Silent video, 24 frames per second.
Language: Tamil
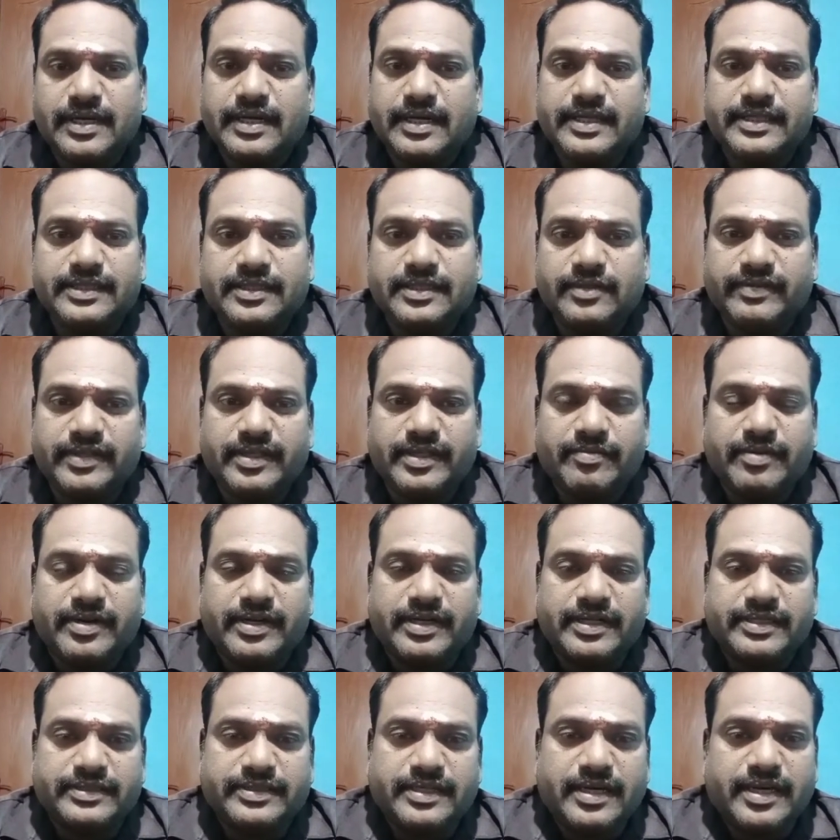ஐந்து
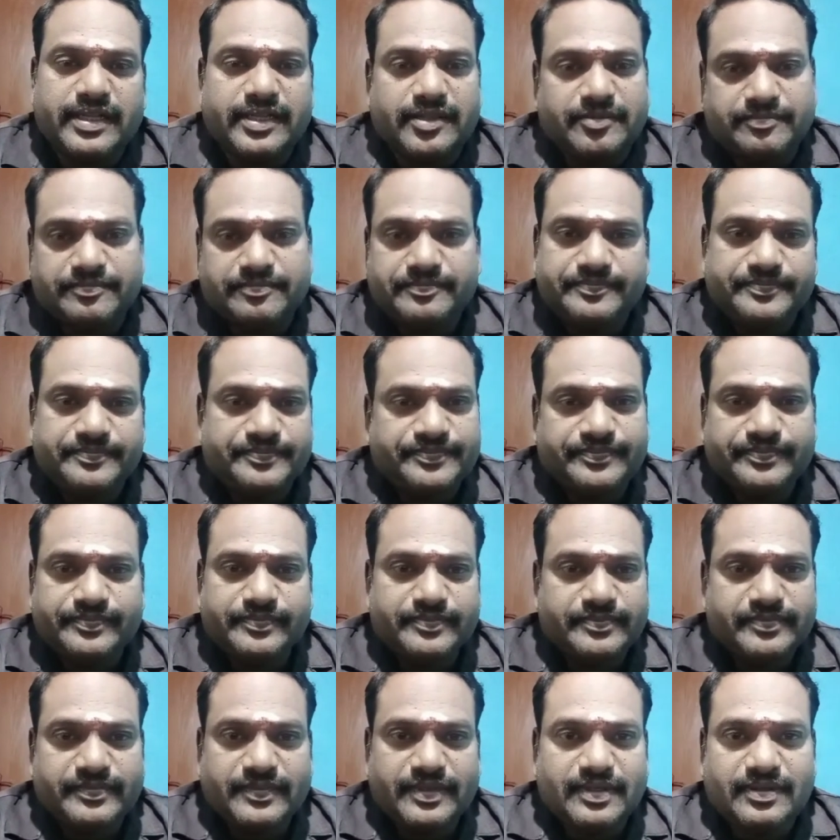விதமான சாதம்
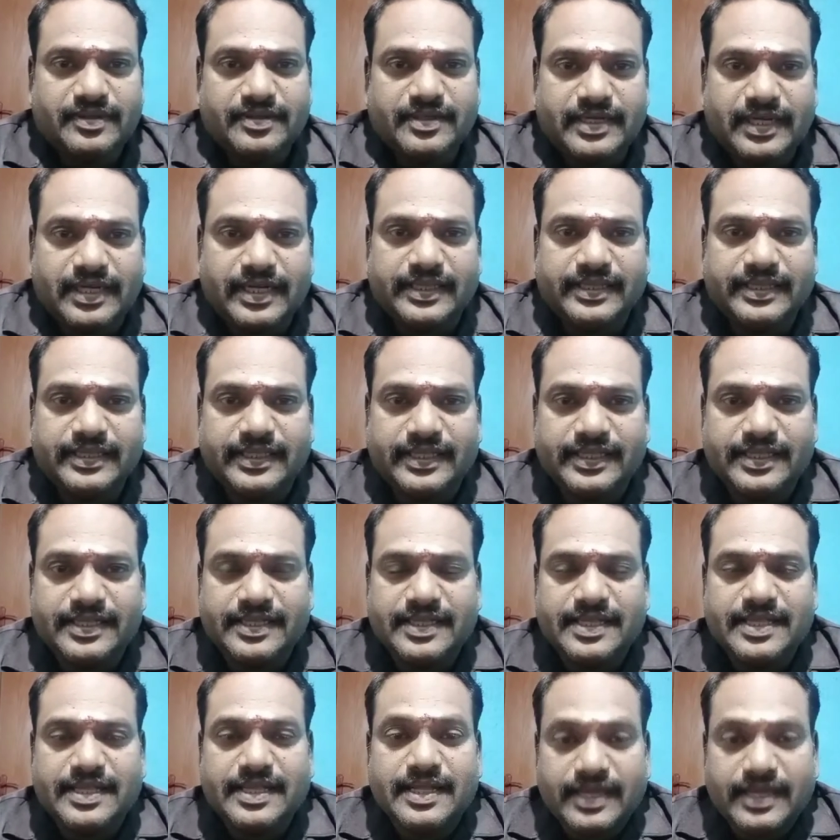கலந்து
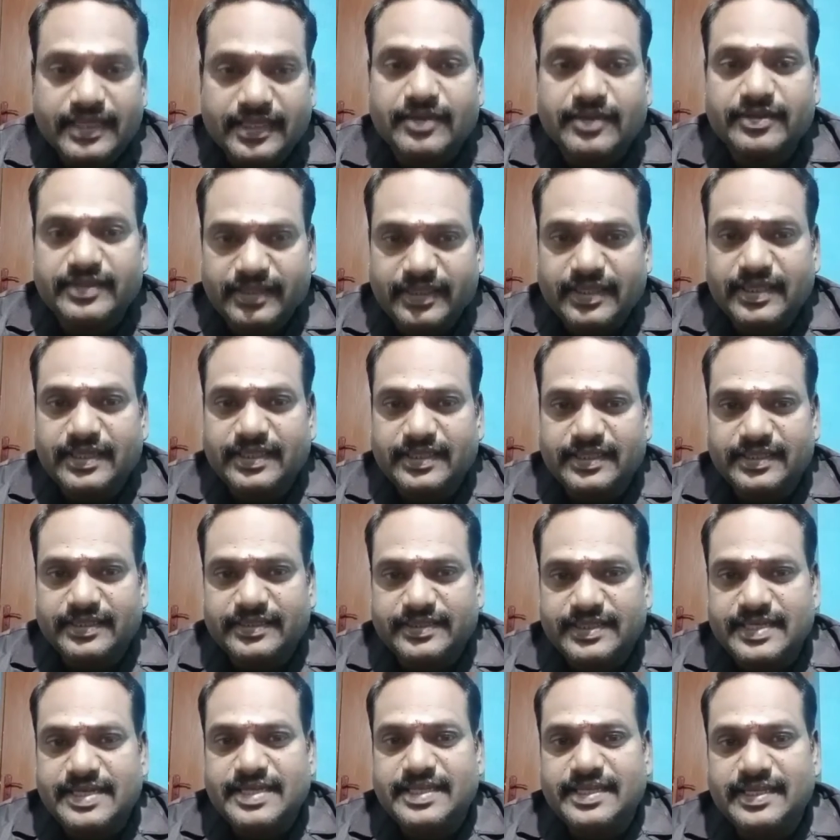அதாவது அதை
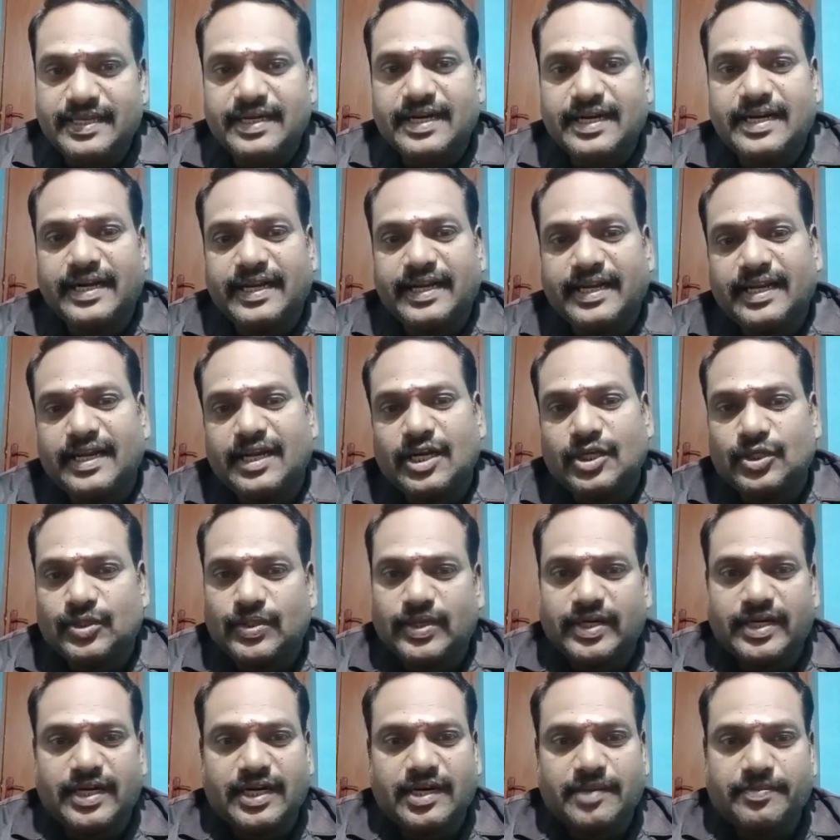செய்து அன்றைக்கி
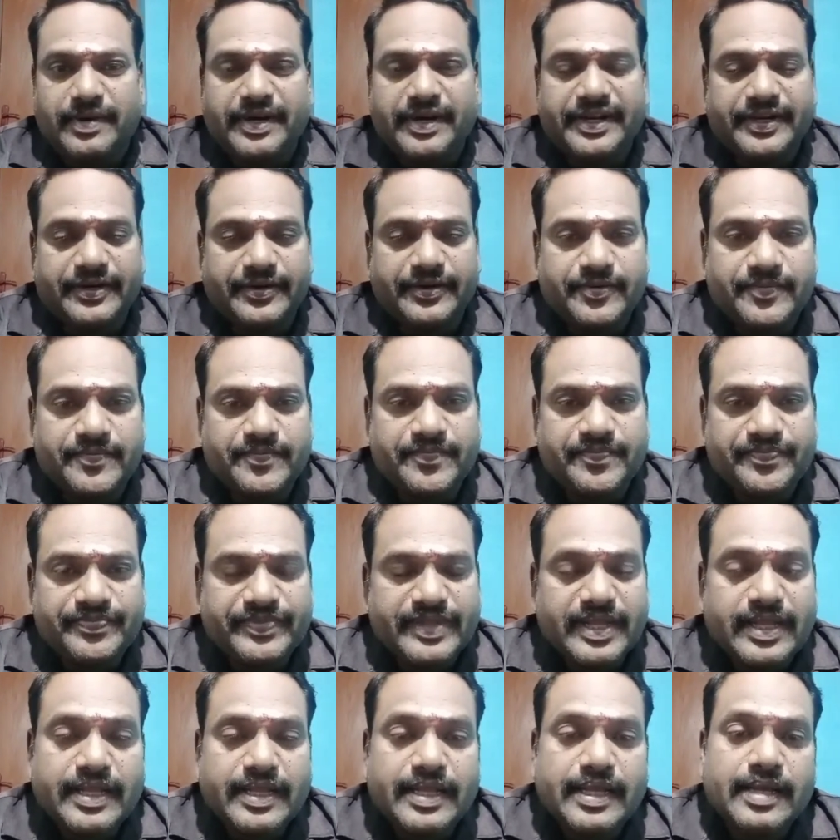ஆற்றங்கள்ல படைக்கணும்
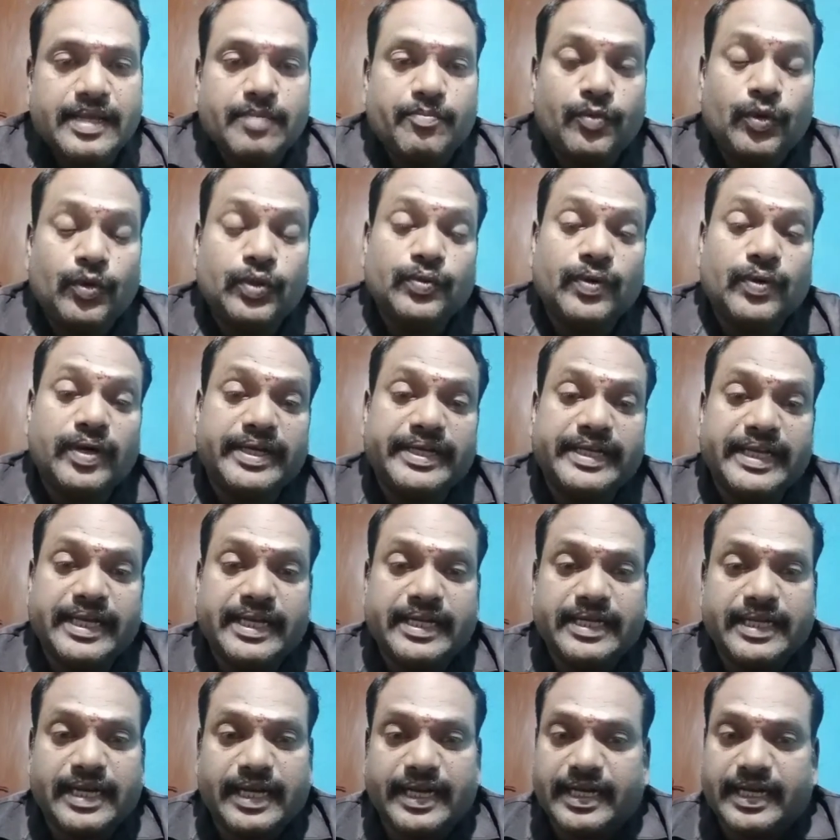பொதுவாக
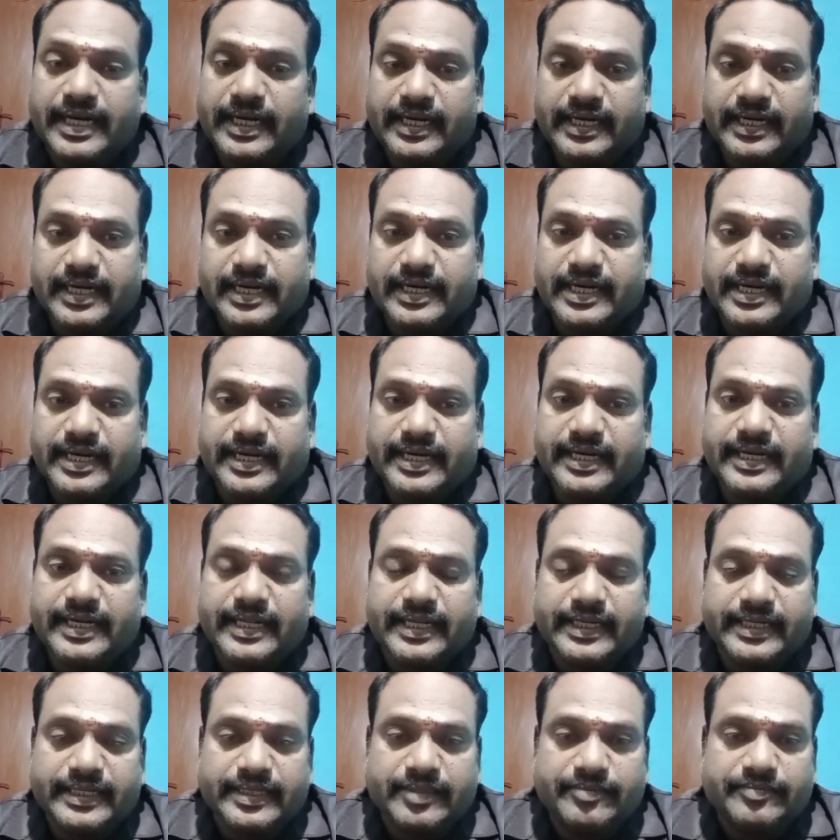நீர்நிலைகள் இருக்கு இல்லையா
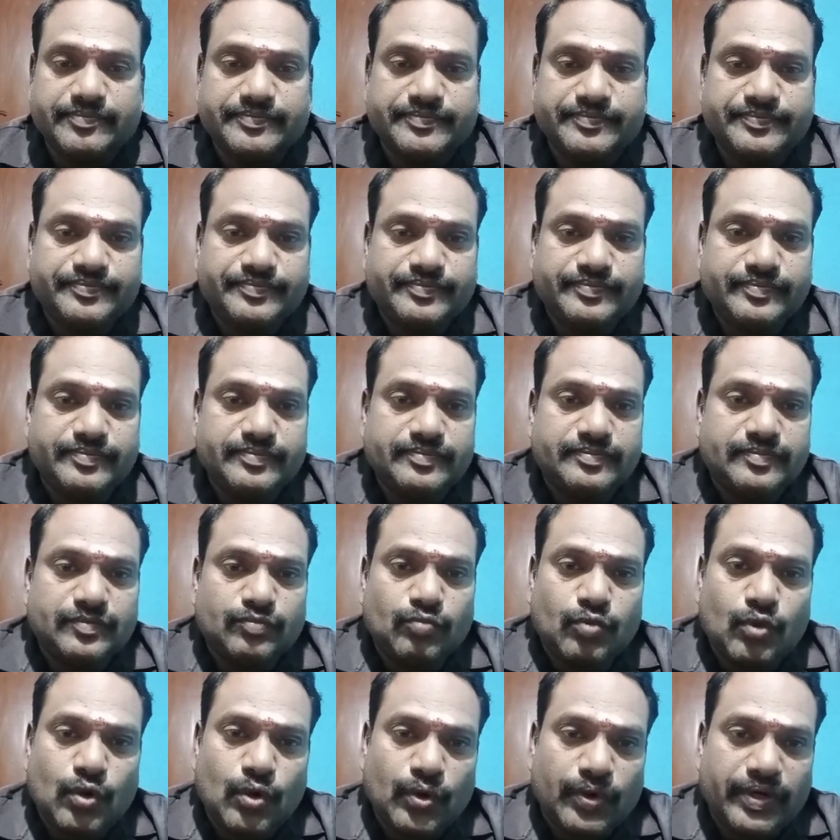கிணறு
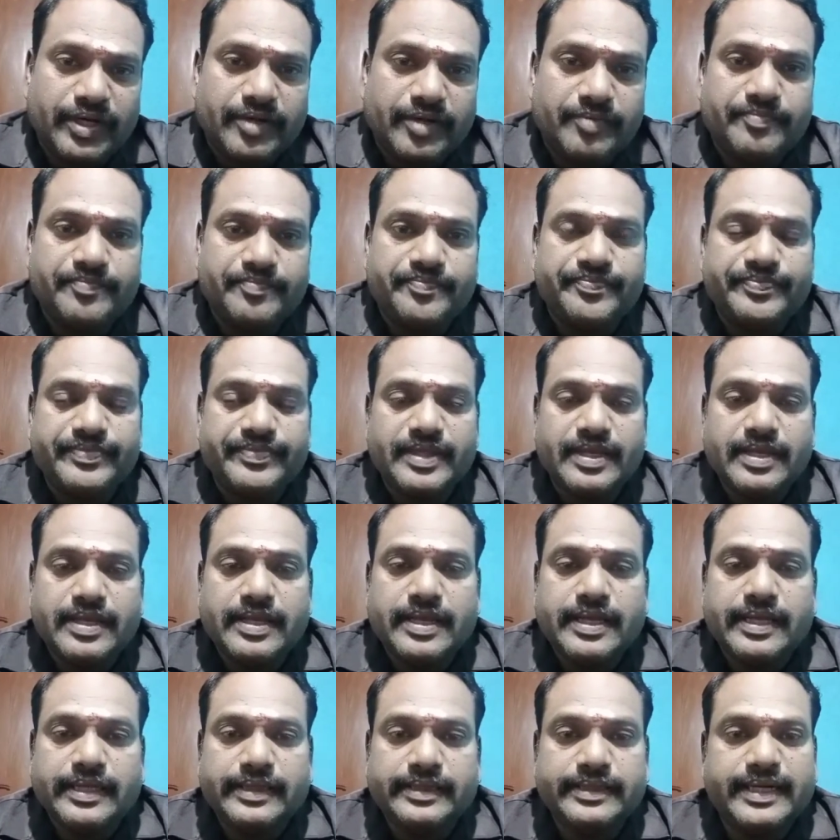போரு
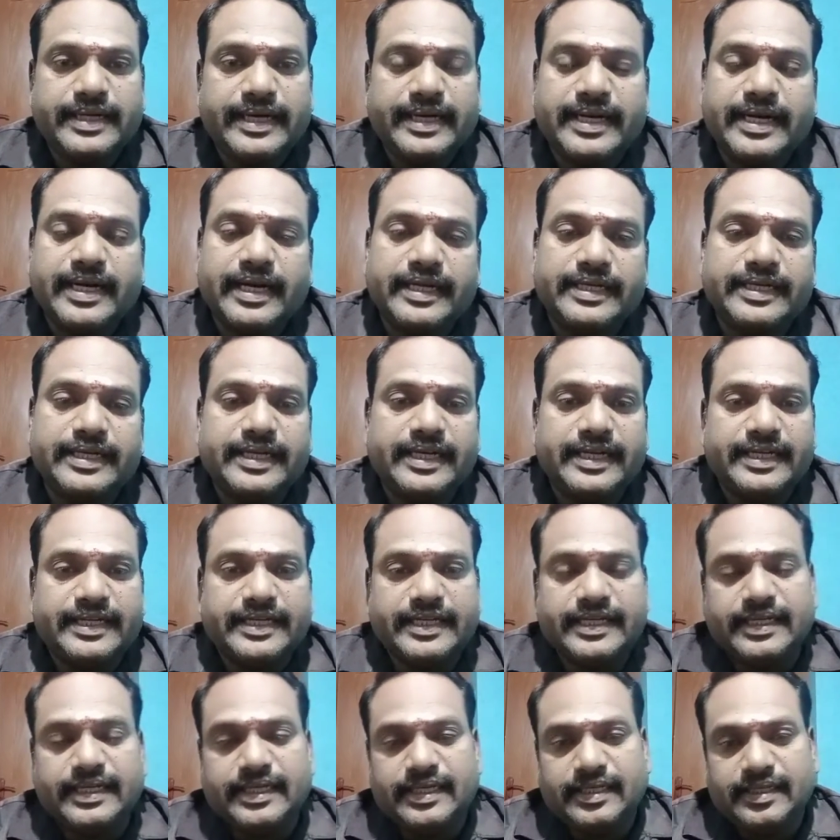இந்த இடங்களுக்கு
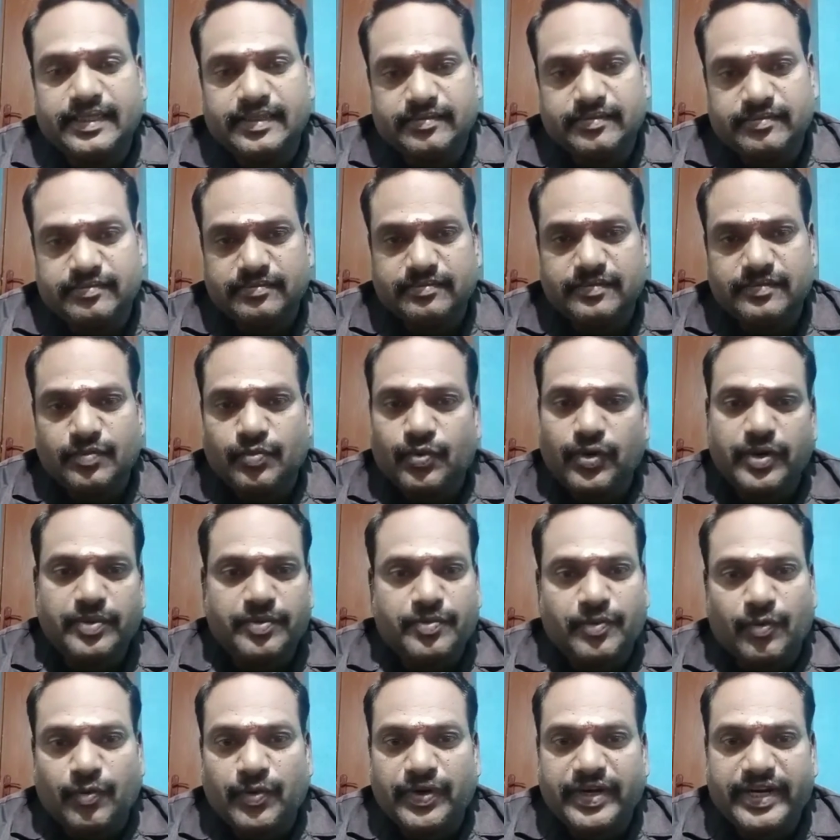இன்றைக்கி பொறி
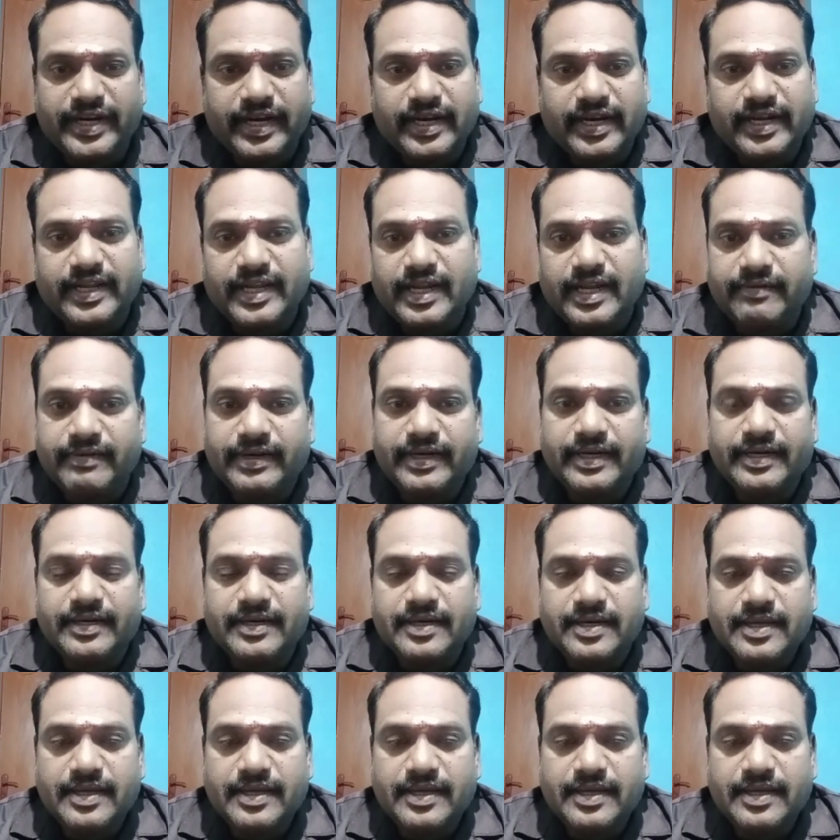பொறிக்கடலை அவல்